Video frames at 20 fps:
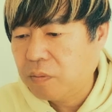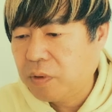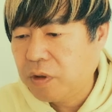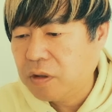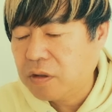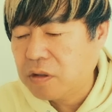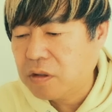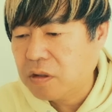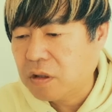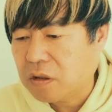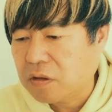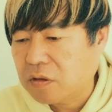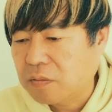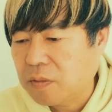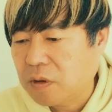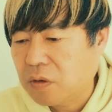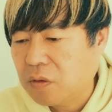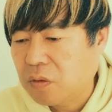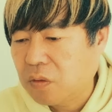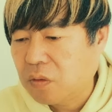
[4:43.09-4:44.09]
PC や
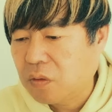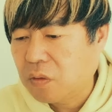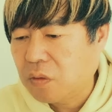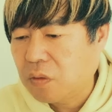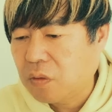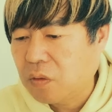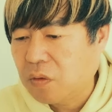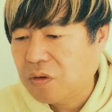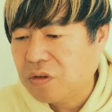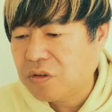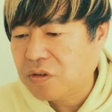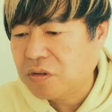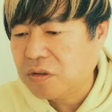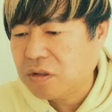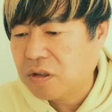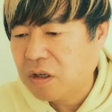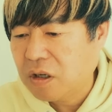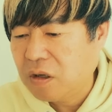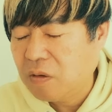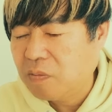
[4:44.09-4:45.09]
スマホを押収
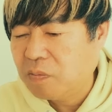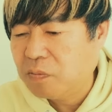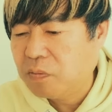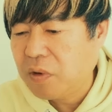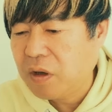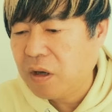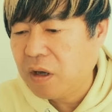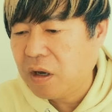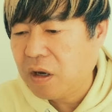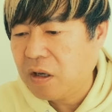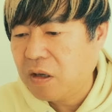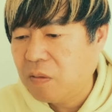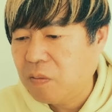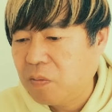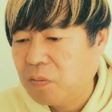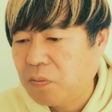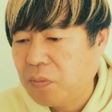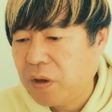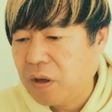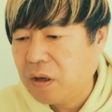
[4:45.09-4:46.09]
して、一平や一
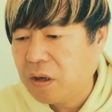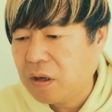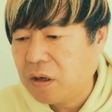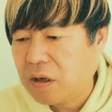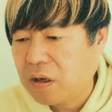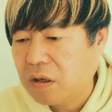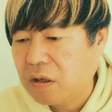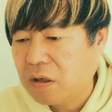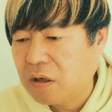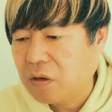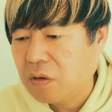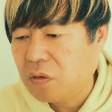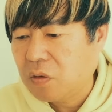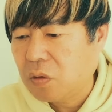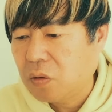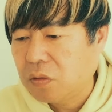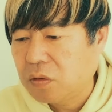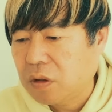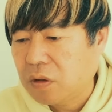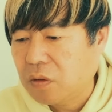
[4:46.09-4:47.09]
平関連
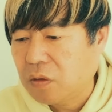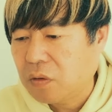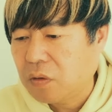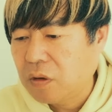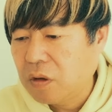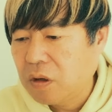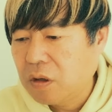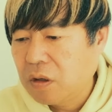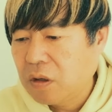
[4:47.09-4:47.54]
講座の